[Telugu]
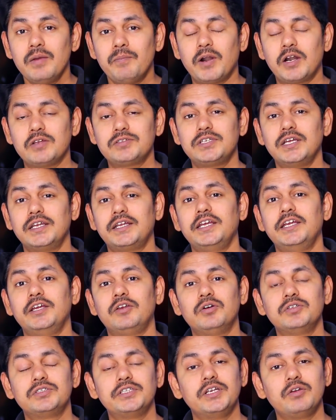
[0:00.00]
బట్ ఒకసారికి ఈ
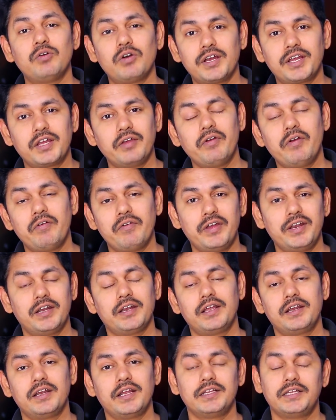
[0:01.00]
రోజు నేను ఒక గివ్
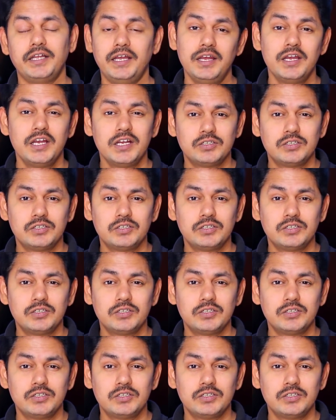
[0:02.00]
విన్నర్ని అయితే